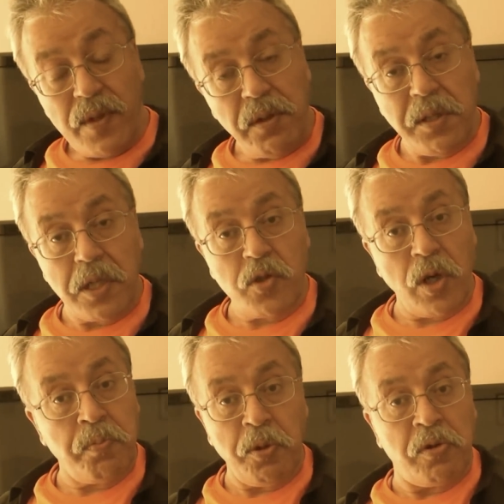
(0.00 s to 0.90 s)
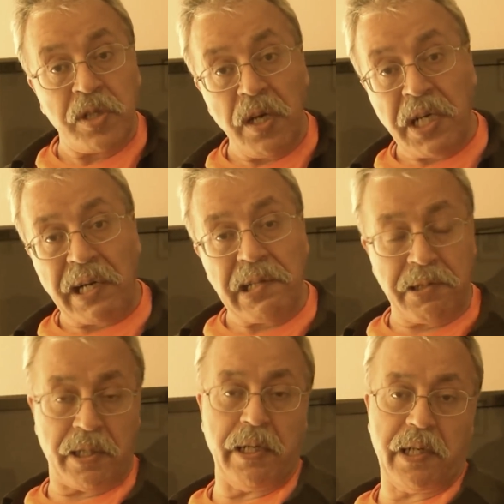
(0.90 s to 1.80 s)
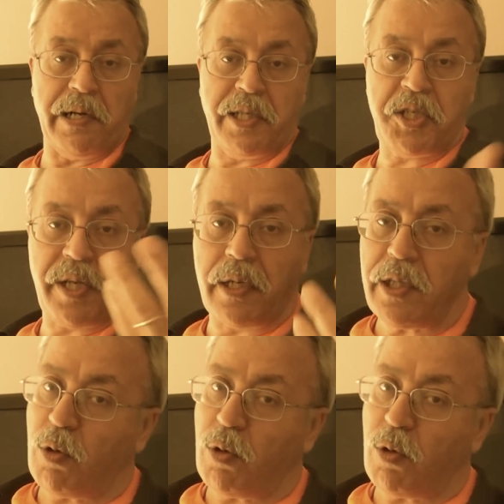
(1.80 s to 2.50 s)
Ondan sonra bu uğurda kardeşlerini